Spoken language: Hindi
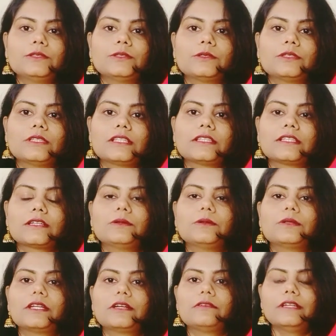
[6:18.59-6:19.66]
छोटा सा
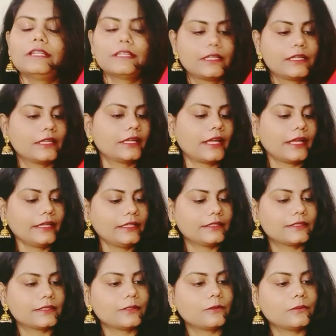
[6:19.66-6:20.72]
गोटा वर्क एंड
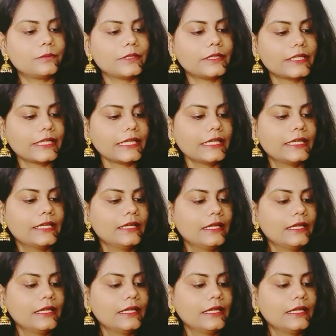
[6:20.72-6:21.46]
इसके ऊपर ये